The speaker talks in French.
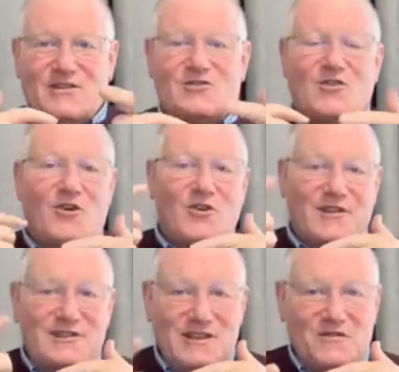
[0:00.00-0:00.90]
ce qu'on
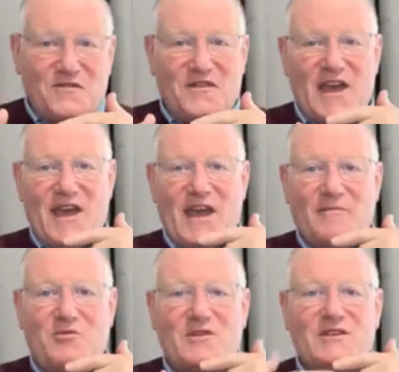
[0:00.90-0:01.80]
leur dit de
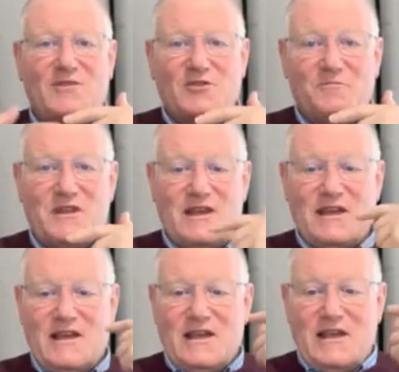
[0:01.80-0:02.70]
faire pour qu'ils soient
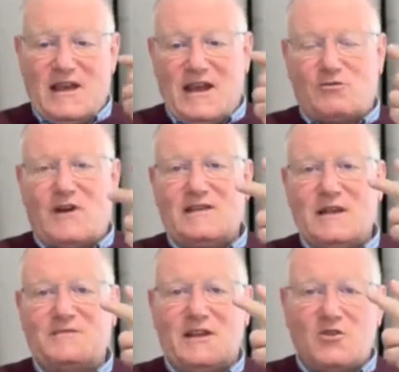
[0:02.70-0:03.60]
dominés. Et la
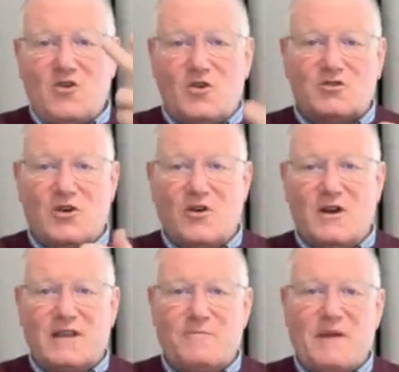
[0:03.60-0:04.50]
troisième, c'est le
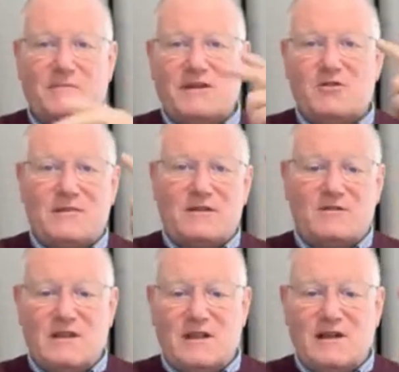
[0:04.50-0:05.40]
contrôle qui permet de
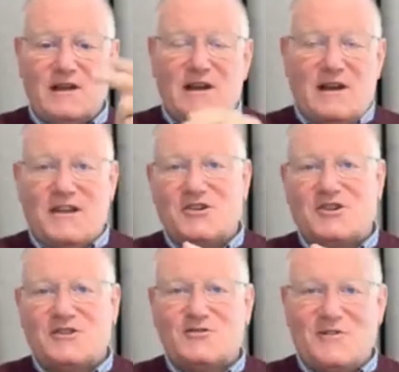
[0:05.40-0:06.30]
maintenir les
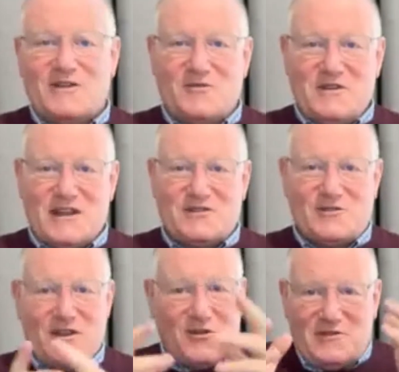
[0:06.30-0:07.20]
gens sous la
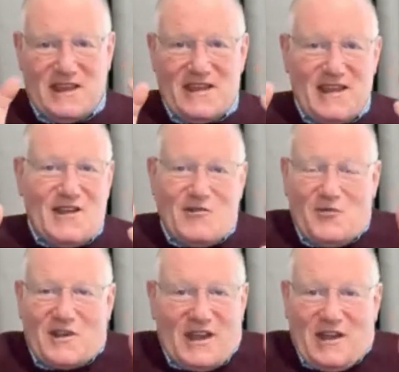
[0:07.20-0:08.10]
domination. Écoutez,
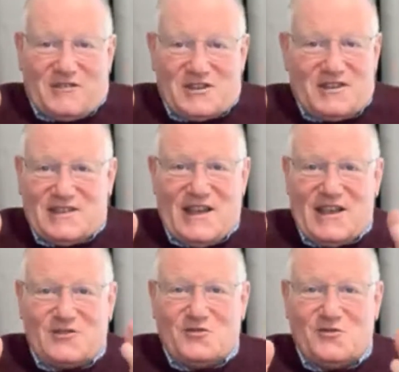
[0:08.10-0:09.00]
vous qui réfléchissez,
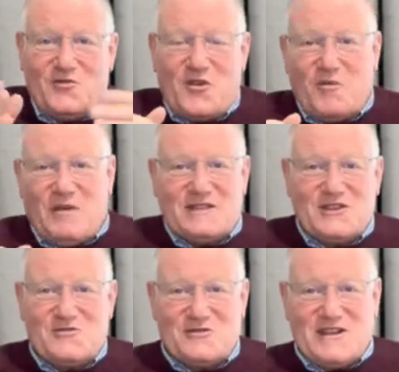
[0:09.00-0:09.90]
est-ce que nous ne voyons pas
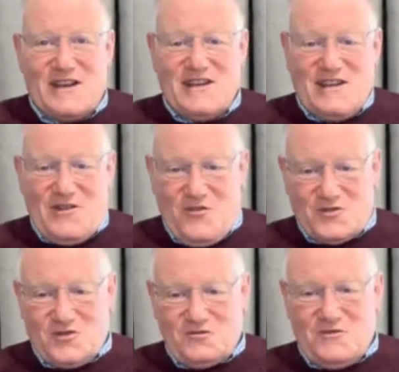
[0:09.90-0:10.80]
ces choses-là
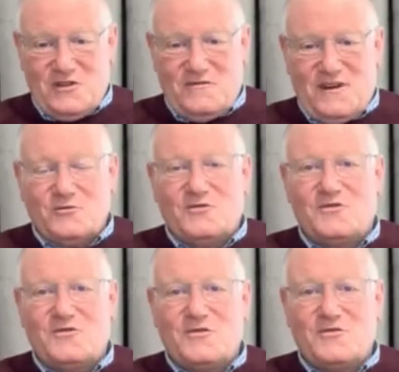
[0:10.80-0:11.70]
aujourd'hui devant nos
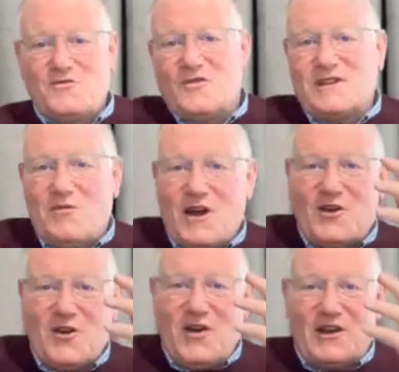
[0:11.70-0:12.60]
yeux Nous devons savoir
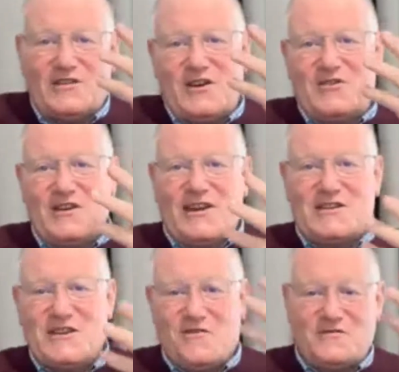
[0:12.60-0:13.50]
que, en tant que
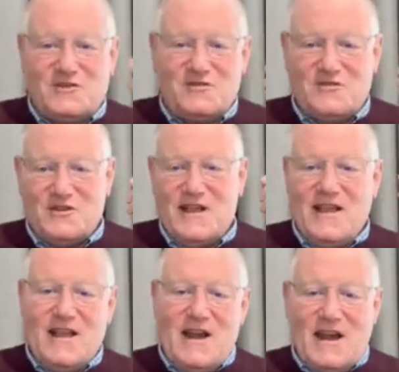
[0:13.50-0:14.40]
chrétiens au Fils de Dieu,
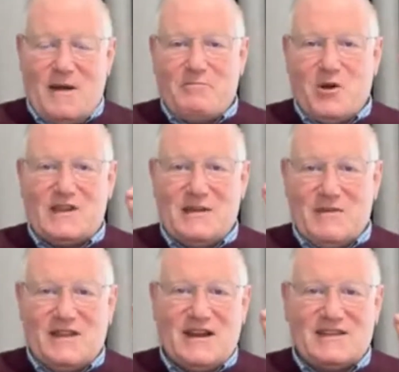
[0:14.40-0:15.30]
la peur qui
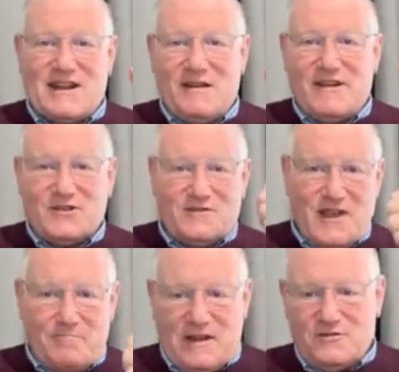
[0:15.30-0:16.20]
mène à l'esclavage ne
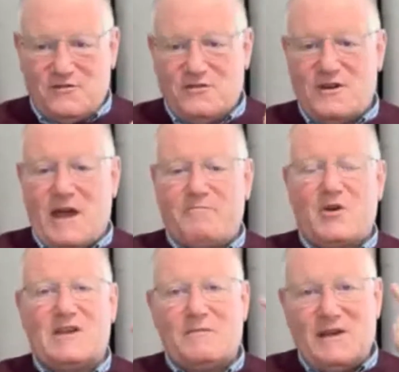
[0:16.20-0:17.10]
vient pas de Dieu. La
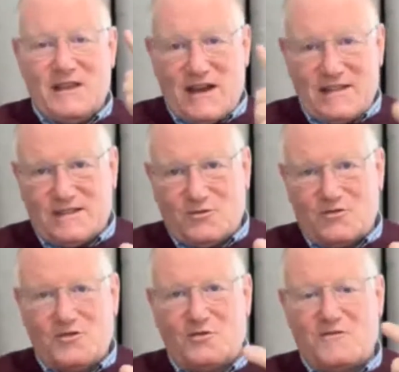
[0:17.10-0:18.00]
peur qui mène à la
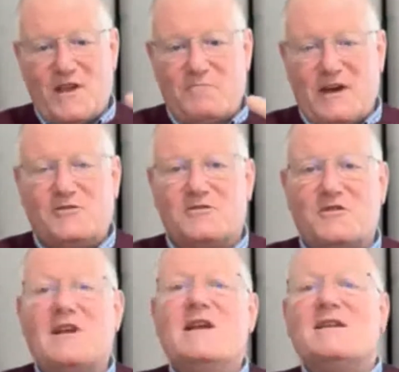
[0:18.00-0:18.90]
destruction ne vient pas de
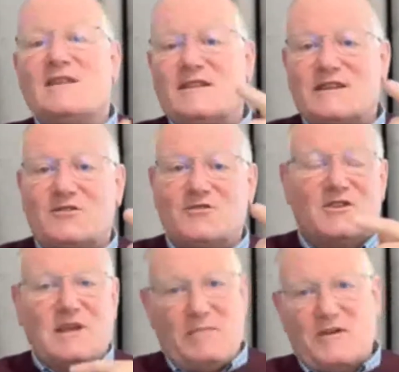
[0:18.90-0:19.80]
Dieu. La destruction,
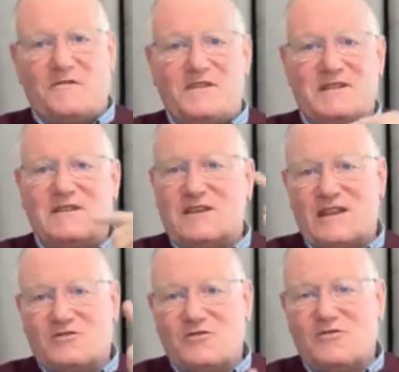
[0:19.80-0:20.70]
c'est pas que physique, c'est
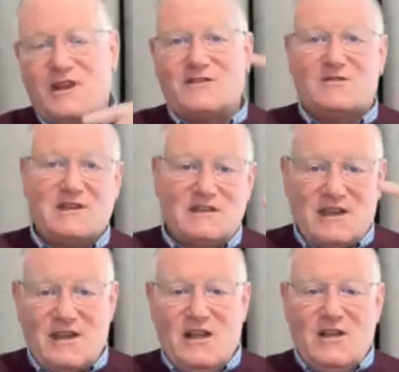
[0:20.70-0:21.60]
destruction de la
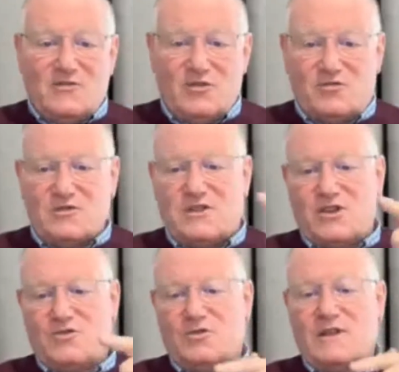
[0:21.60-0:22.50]
société, de toutes ces
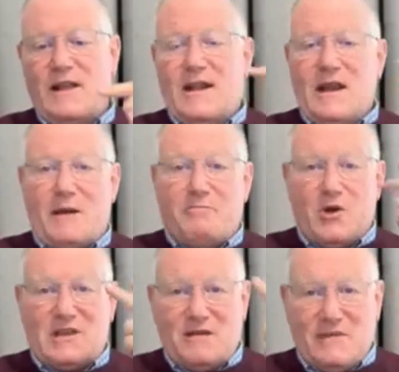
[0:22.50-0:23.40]
choses. La
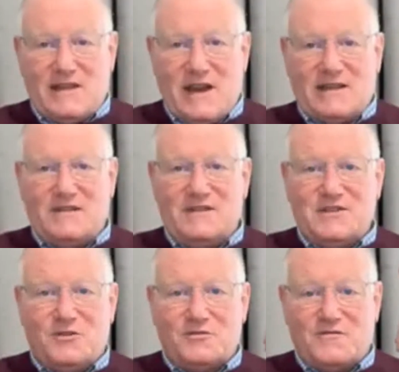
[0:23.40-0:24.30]
peur qui mène à la
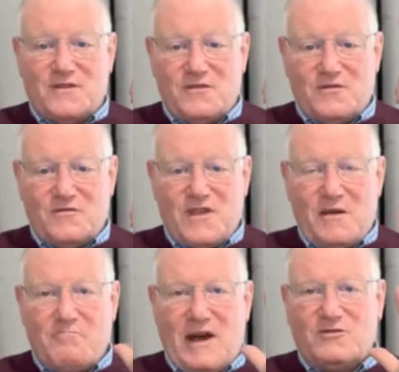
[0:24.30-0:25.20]
division ne,
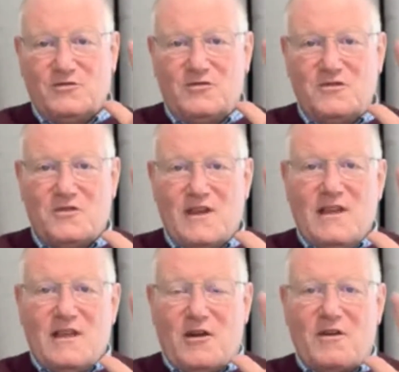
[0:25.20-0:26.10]
vient pas de Dieu. Et